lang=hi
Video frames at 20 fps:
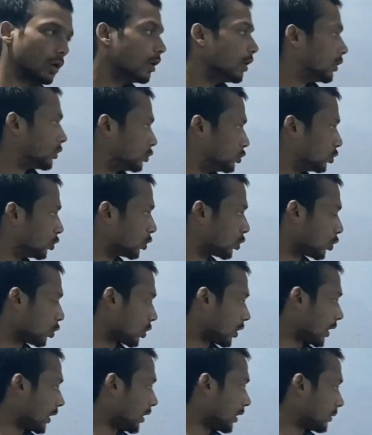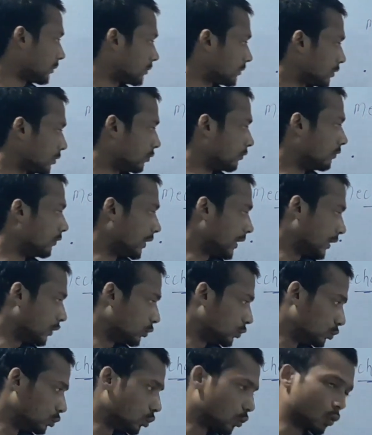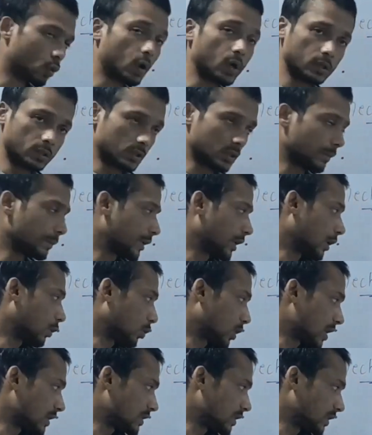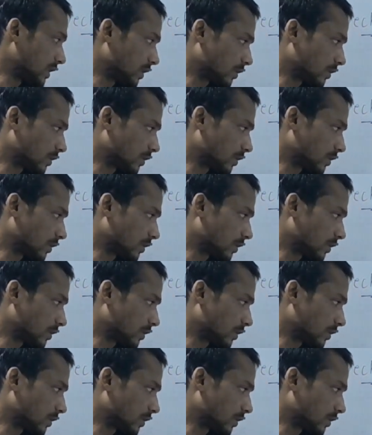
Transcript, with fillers: दोनों का वैल्यू दोनों का सम क्या होना चाहिए